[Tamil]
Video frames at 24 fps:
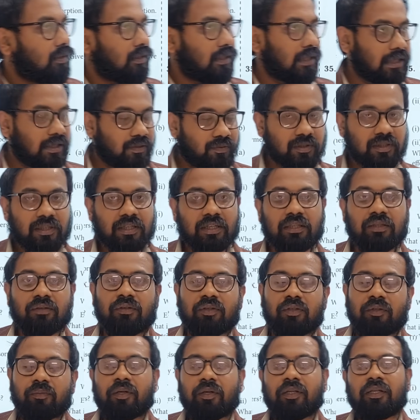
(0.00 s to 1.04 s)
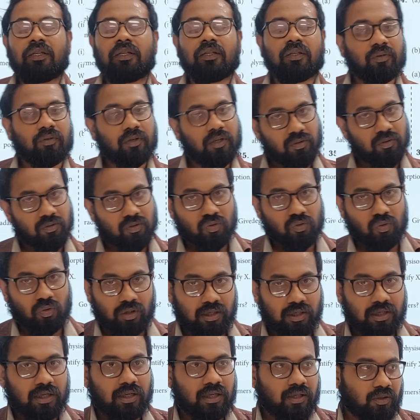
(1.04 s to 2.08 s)
தயவு செய்து வந்து பார்த்திங்கன்னா இந்த வீடியோ
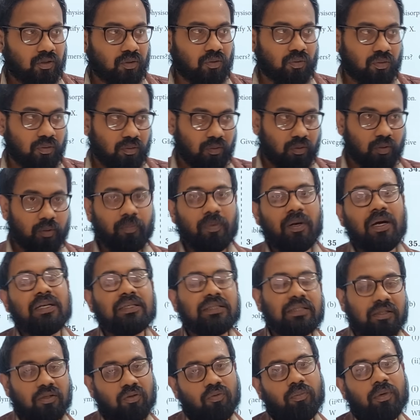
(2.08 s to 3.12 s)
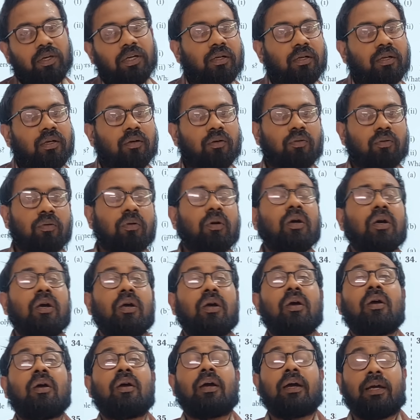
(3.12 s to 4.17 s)
சொல்லுங்கள் எல்லாத்துக்கும் ஒரு பாசிட்டிவ் மைண்டாக இருக்கும்
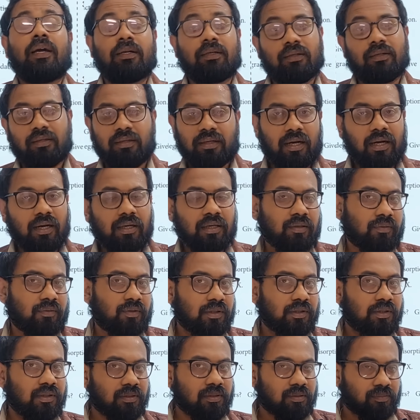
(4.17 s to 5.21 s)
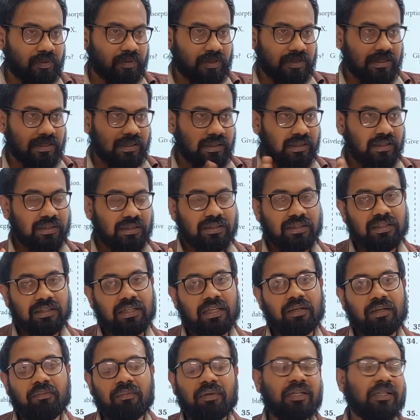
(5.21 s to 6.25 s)
அண்ட் நாளைக்கு வந்து ப்ரெசன்டேஷன்
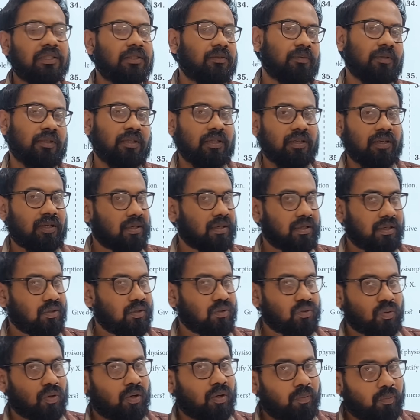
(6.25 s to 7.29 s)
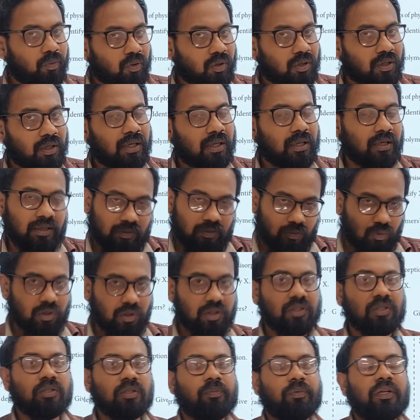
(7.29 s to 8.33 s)
டைம் மேனேஜ்மெண்ட்டெல்லாம் நான் எதுவும் சொல்ல போகிறதில்ல
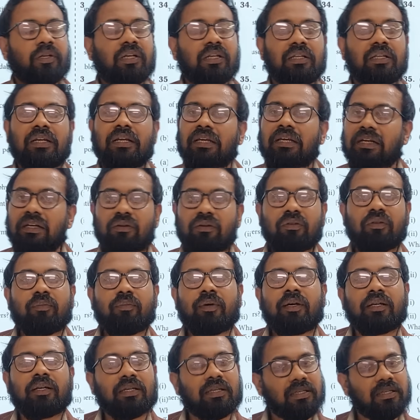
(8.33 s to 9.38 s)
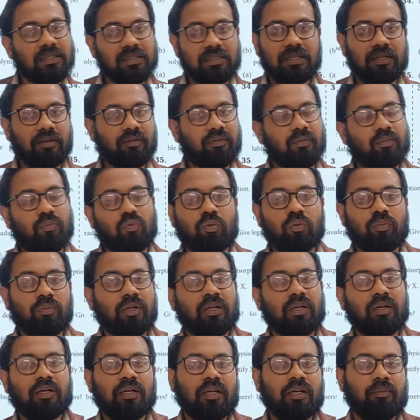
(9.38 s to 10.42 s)
உங்கள் இஷ்டப்படி எழுதுங்கன்னா எழுபது மார்க் ஈஸியாகவே மூணு மணி
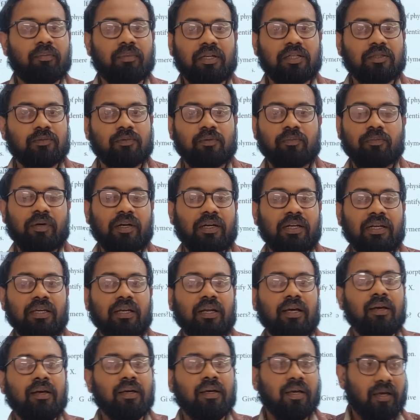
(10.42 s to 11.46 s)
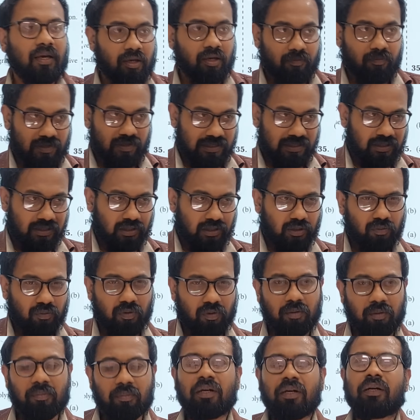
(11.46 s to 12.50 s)
நேரம் டைம் மேனேஜ்மெண்ட் பண்ணிக்கலாம் ஃபஸ்ட் எடுத்துகிற
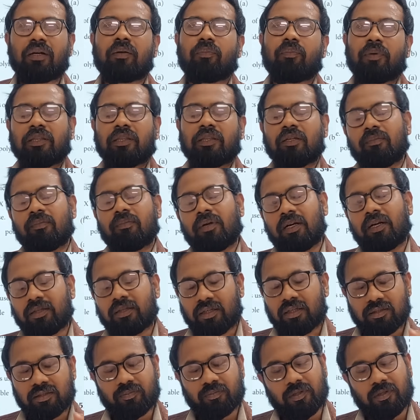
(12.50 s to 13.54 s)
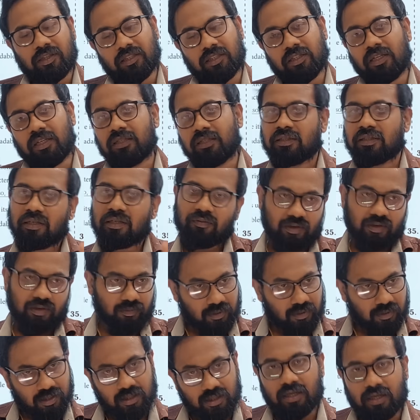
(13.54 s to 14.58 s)
ஒன் மார்க் பத்துக்கு மேலே தெரிஞ்சு பத்து தெரிஞ்சுன்னா ஒன்
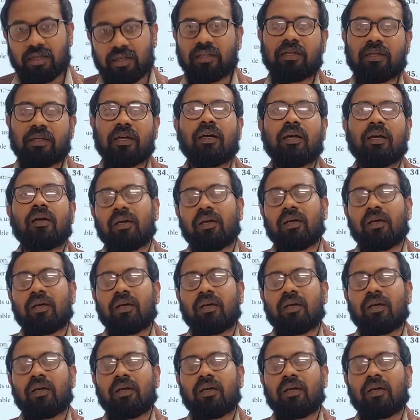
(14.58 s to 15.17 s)
மார்க்கே எழுதுங்க